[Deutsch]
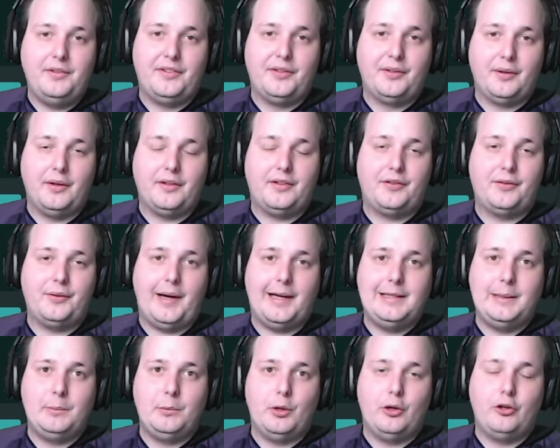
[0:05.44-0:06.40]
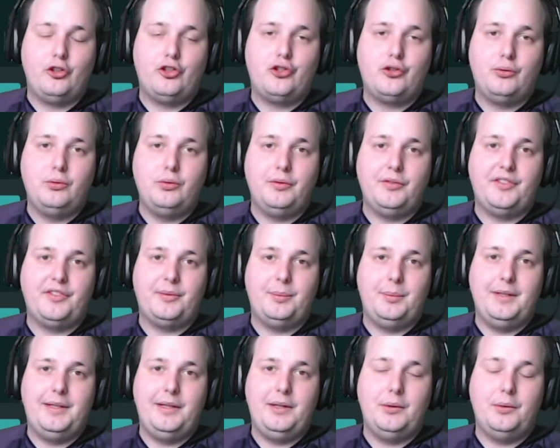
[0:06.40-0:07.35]
zurück zu einem neuen
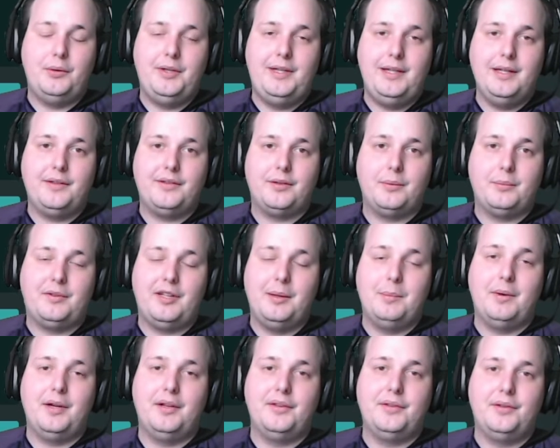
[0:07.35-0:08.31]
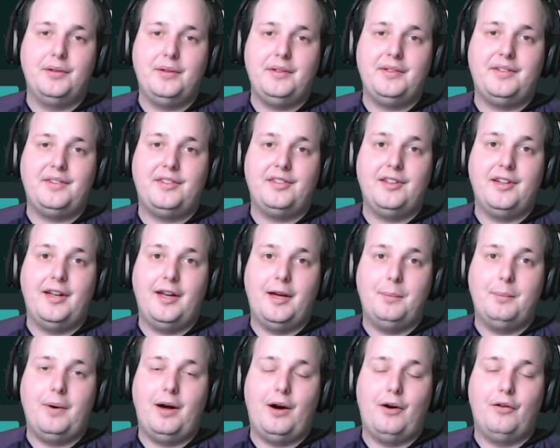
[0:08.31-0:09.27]
Schulungsvideo hier zum Thema
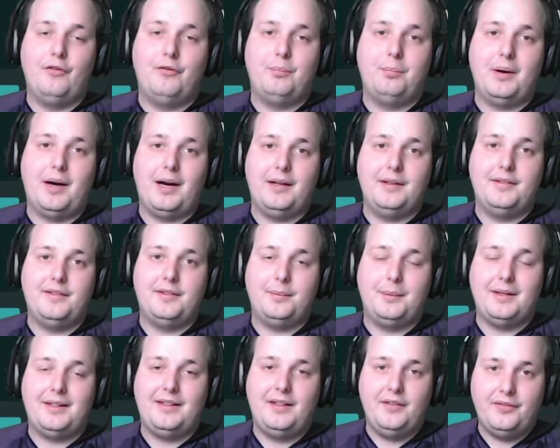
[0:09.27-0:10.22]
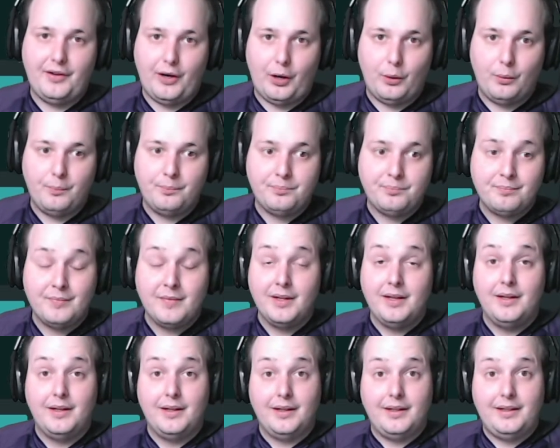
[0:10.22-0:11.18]
SyncCRM auf Brunswick TV.
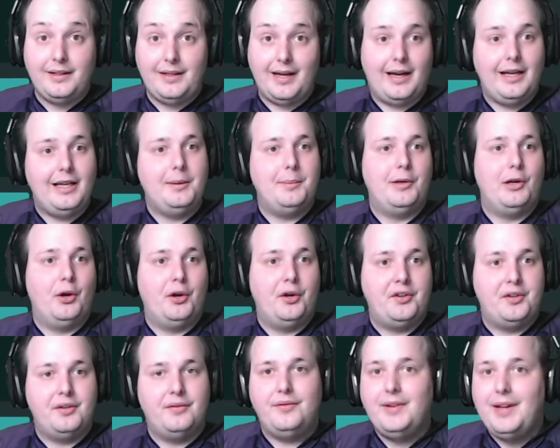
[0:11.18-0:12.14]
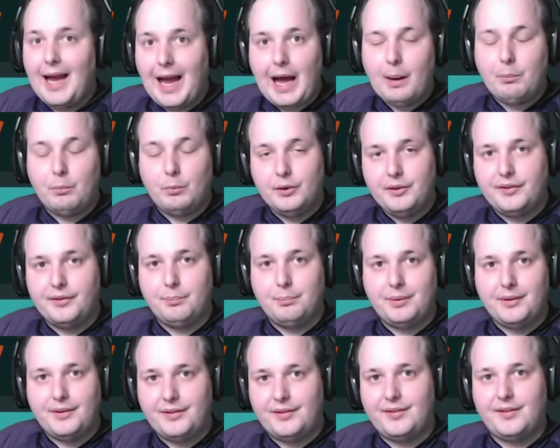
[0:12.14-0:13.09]
Ja, liebe Leute, wir haben uns ein
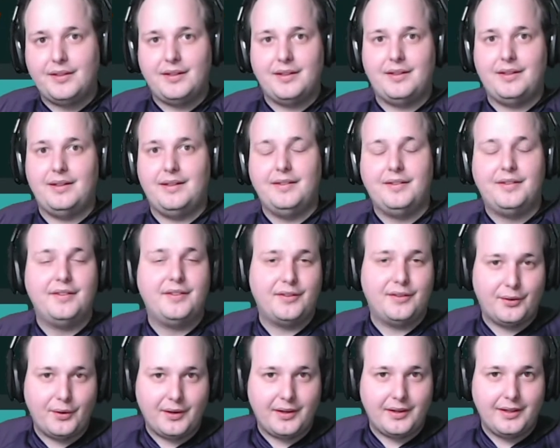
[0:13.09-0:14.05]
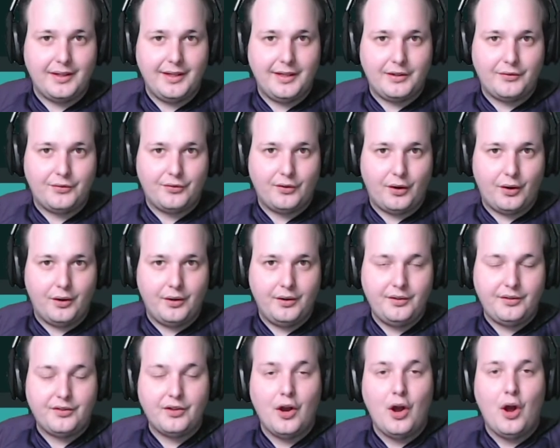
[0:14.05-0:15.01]
bisschen ins Zeug gelegt für
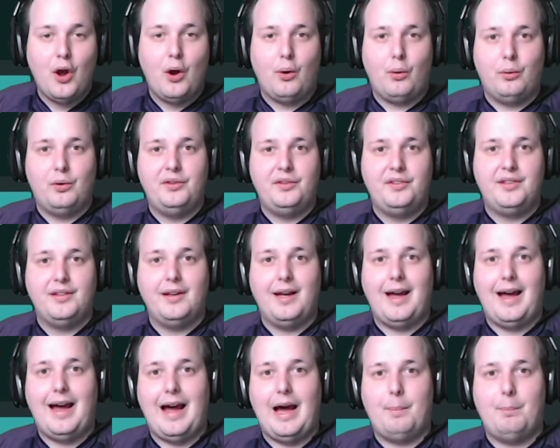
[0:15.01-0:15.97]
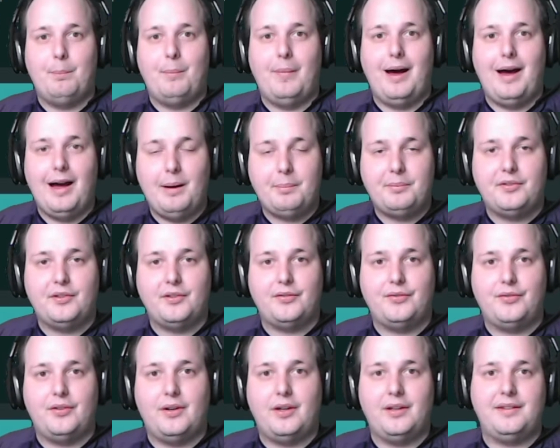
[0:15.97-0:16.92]
euch und haben ab
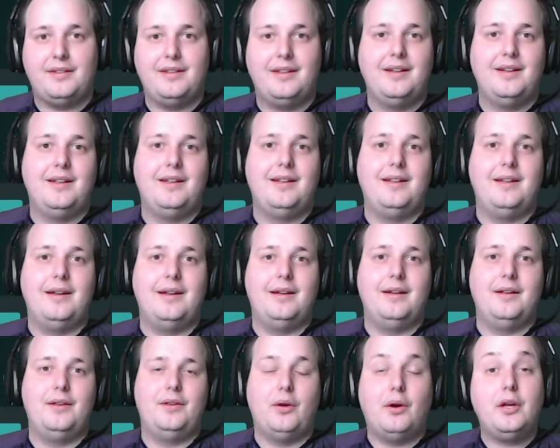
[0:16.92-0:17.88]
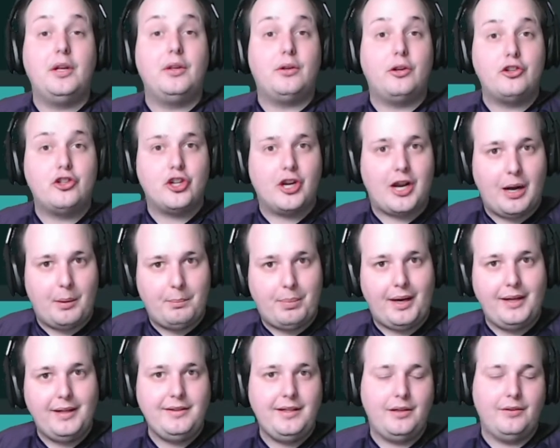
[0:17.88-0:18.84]
sofort äh, neue deutsche
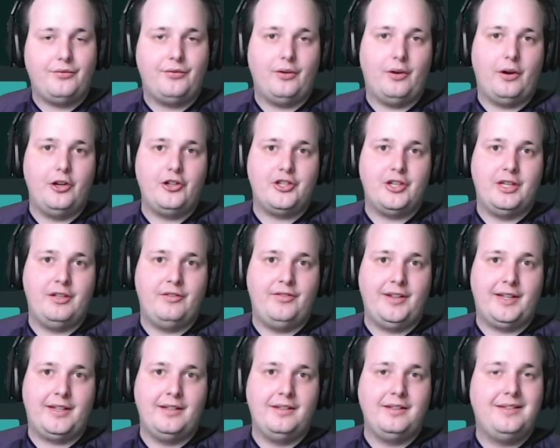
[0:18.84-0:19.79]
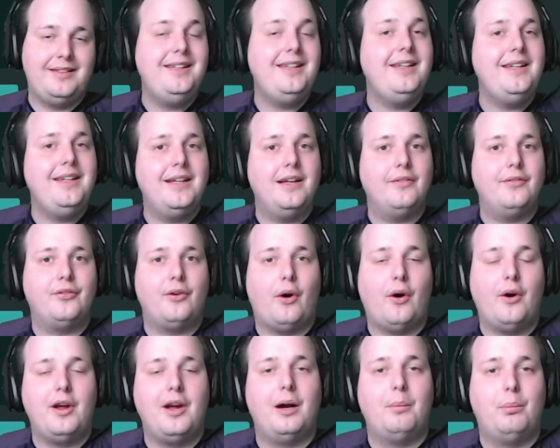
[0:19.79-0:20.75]
Kampagnen für euch entwickelt, die ihr für
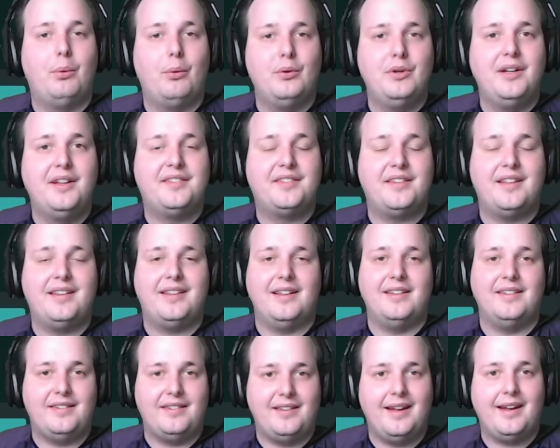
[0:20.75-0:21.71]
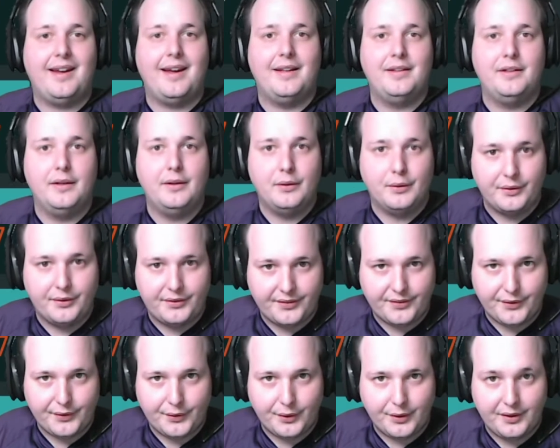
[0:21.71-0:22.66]
euer Bowling Center sehr gerne
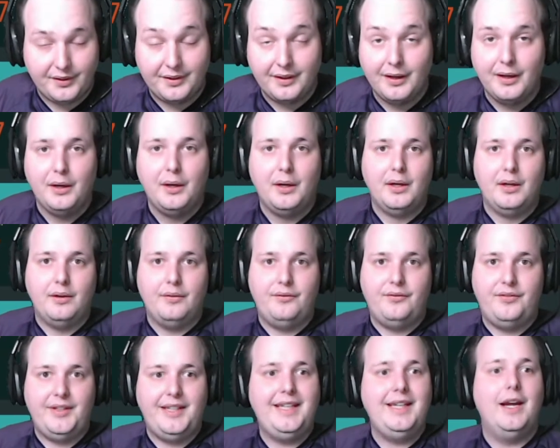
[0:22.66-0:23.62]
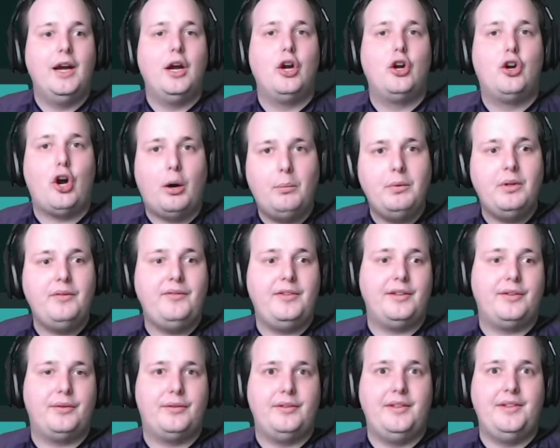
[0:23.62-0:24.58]
nutzen könnt. Wie kommen
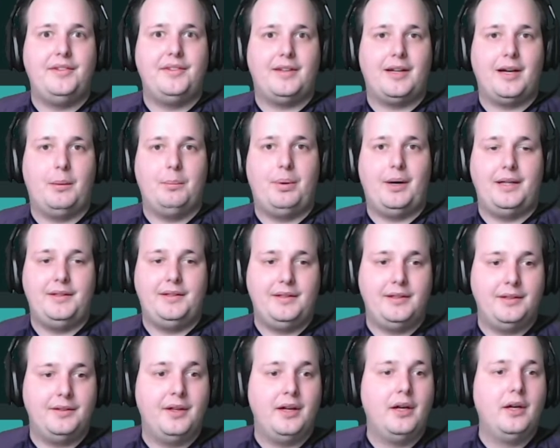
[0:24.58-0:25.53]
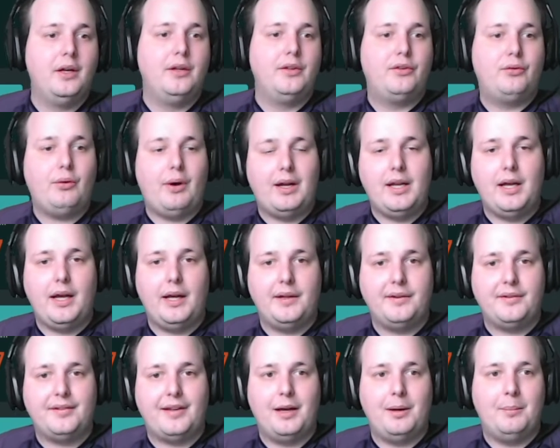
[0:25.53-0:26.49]
wir zu diesen Kampagnen?
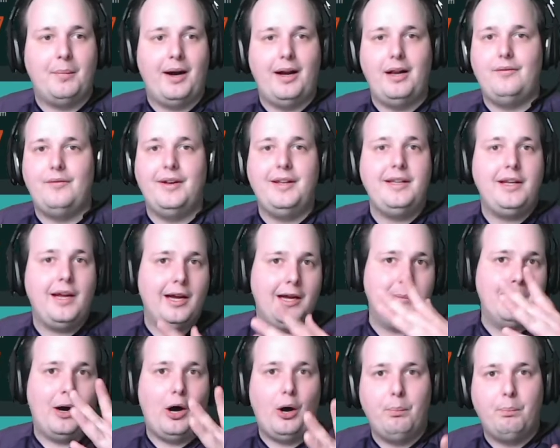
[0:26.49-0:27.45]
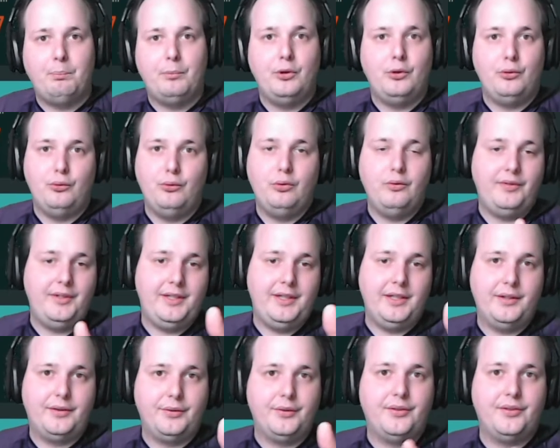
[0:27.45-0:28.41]
Zuallererst einmal, wenn ihr im Hauptmenü, wie
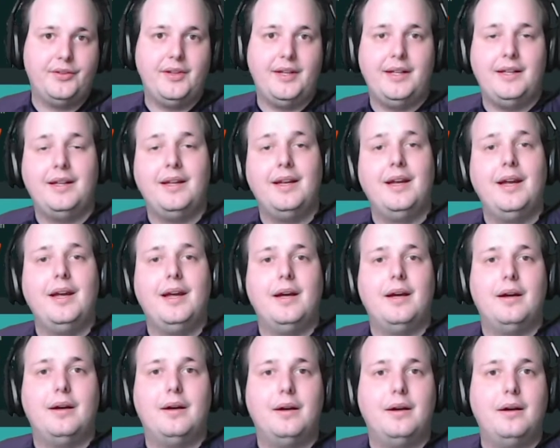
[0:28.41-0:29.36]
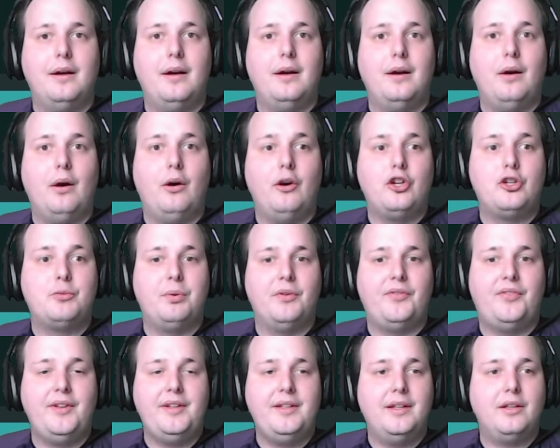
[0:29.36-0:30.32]
hier zu sehen, äh, euch
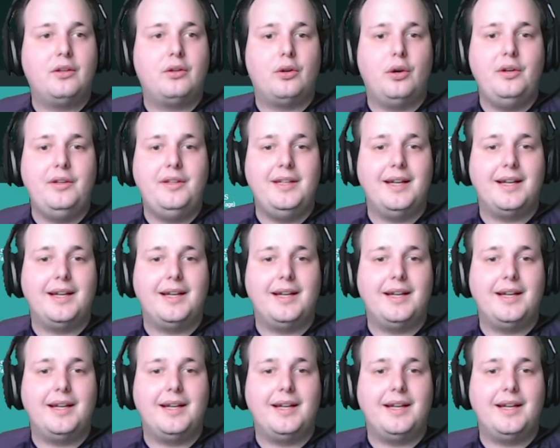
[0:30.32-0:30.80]
befindet, könnt ihr